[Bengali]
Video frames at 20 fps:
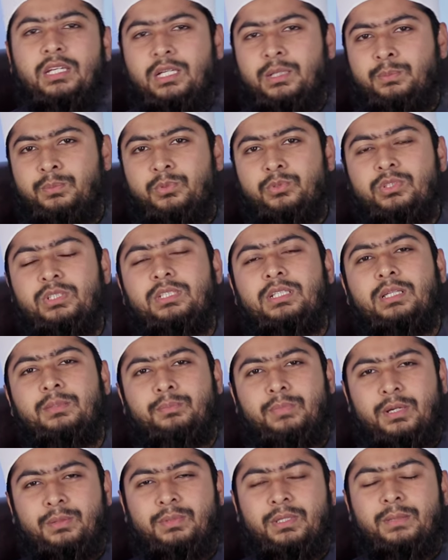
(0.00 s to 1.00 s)
এর প্রতিদান
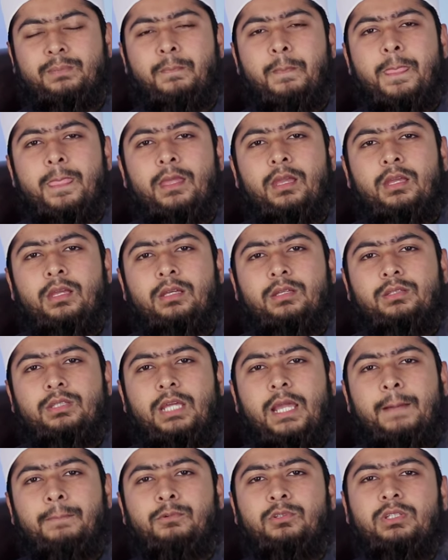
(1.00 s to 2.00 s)
পাবেন তো
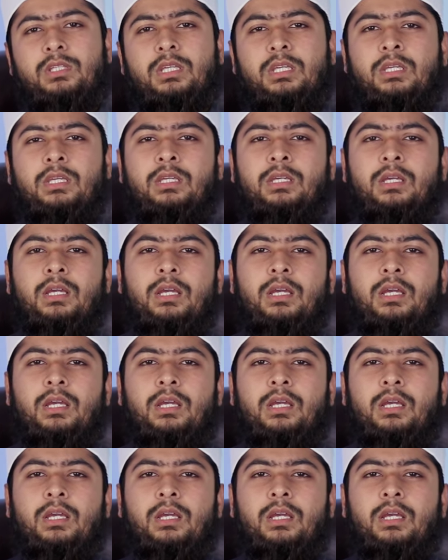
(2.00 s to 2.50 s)
এমনকি